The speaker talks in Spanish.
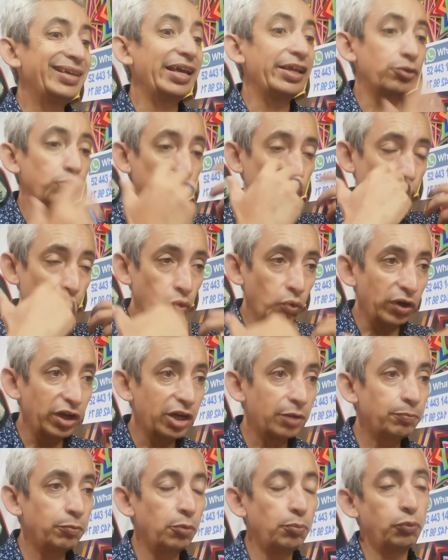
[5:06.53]
que tu
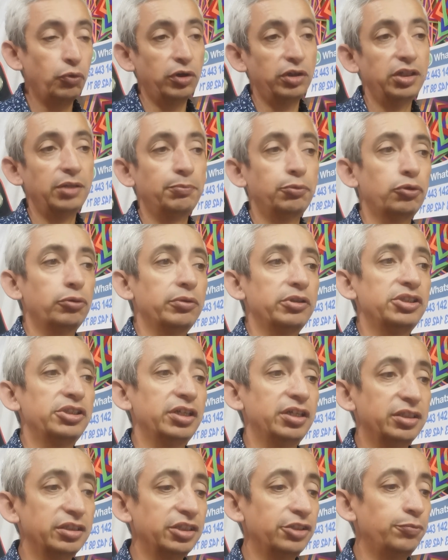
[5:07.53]
cuerpo pueda
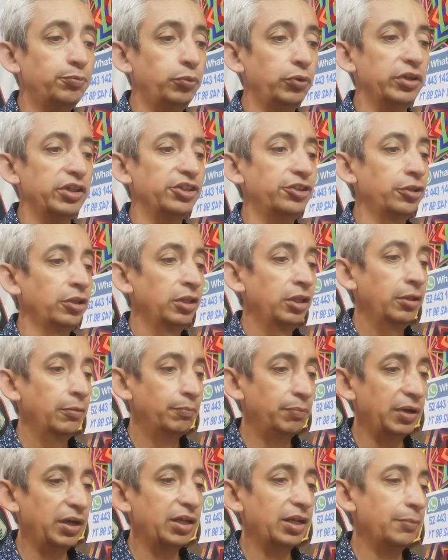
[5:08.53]
aprovechar después
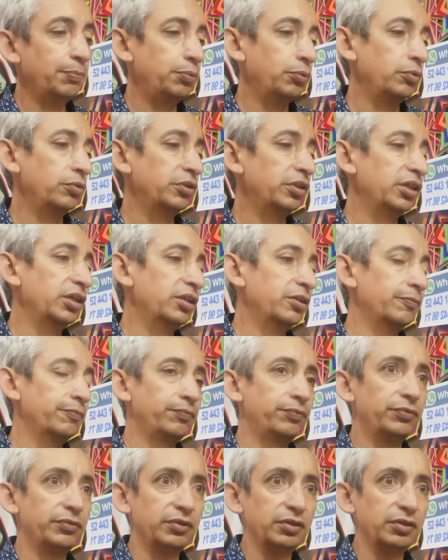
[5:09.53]
para poder